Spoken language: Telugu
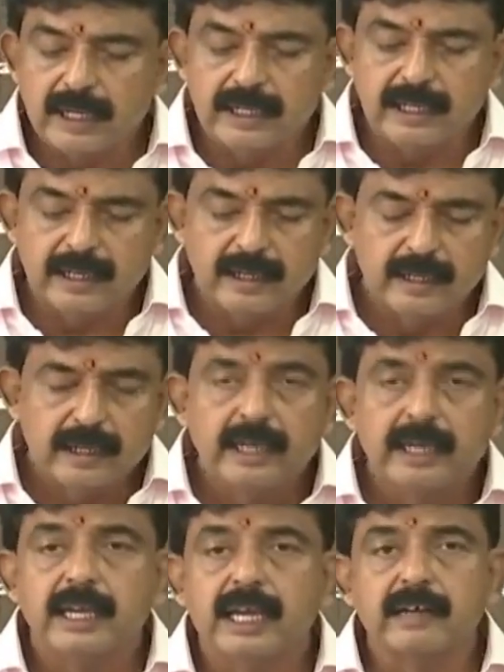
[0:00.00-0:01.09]
వారిని
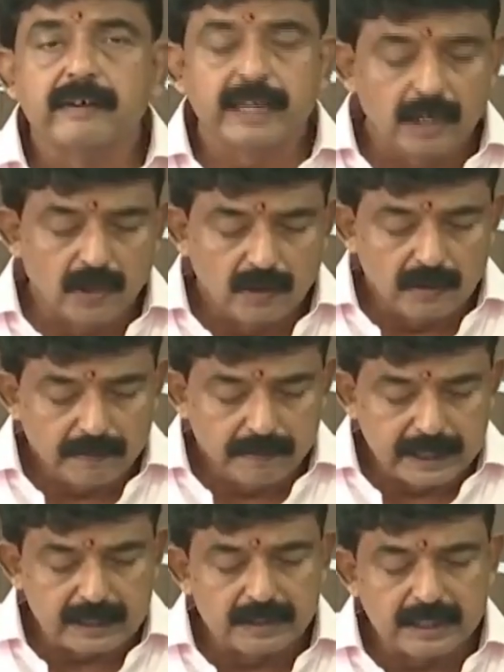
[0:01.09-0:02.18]
ఎంక్వైరీలో
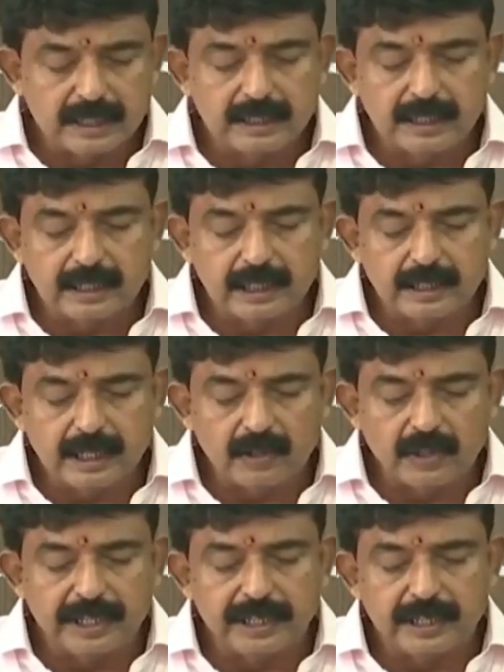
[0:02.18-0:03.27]
పెట్టడం జరిగింది అంటే
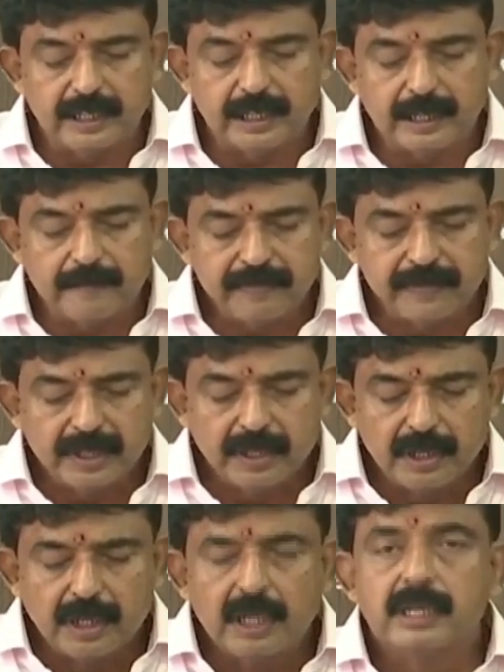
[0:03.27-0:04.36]
దాంట్లో ఏంటంటే
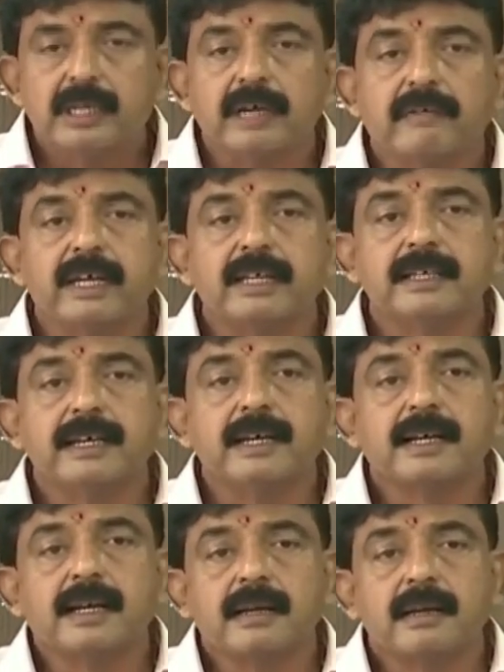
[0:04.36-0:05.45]
ఎవరైతే
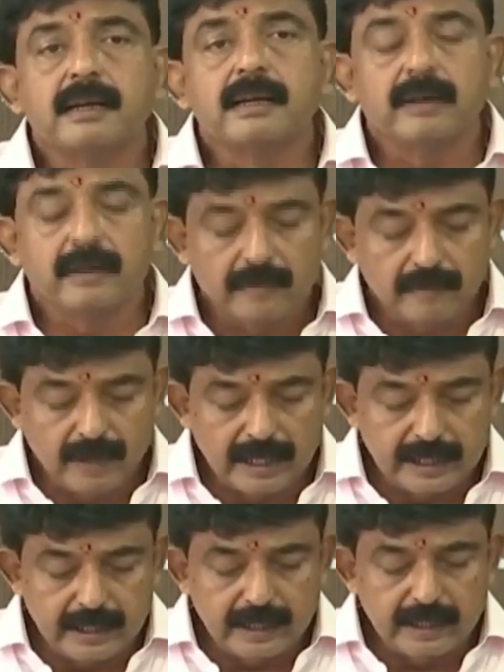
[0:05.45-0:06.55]

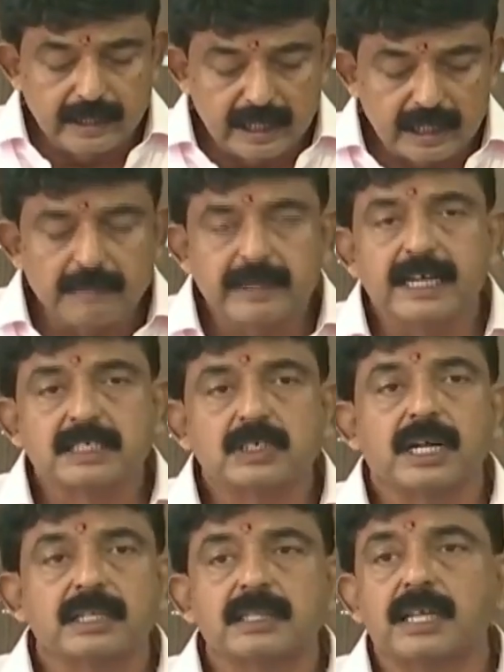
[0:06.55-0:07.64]
వారి ఇన్కమ్ ట్యాక్స్
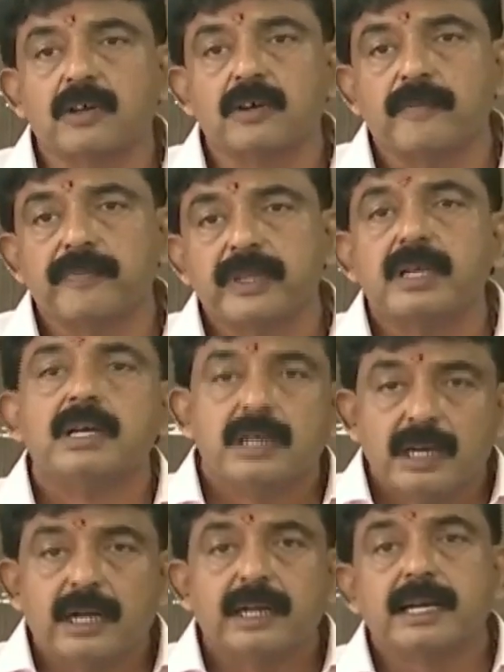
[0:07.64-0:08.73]
కడుతున్నారో
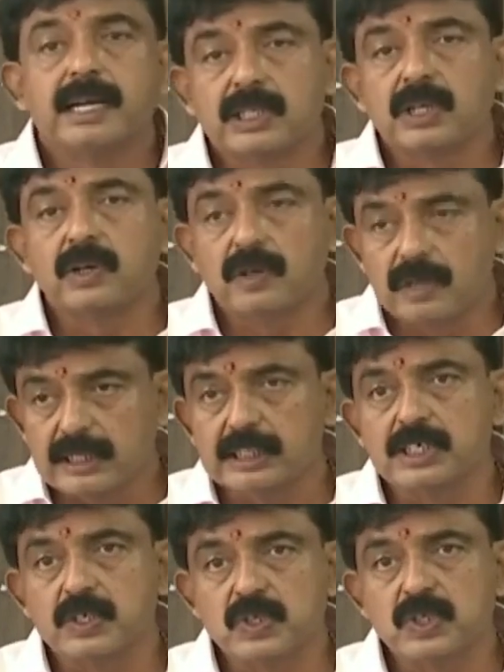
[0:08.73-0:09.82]
అంటే గతంలో గత
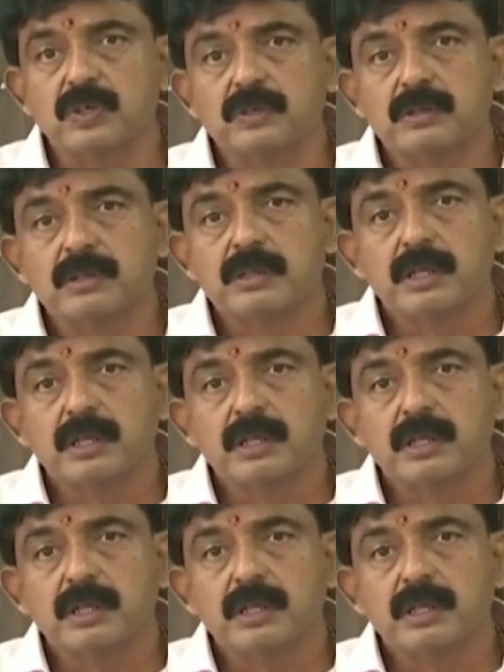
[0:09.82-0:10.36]
సంవత్సరం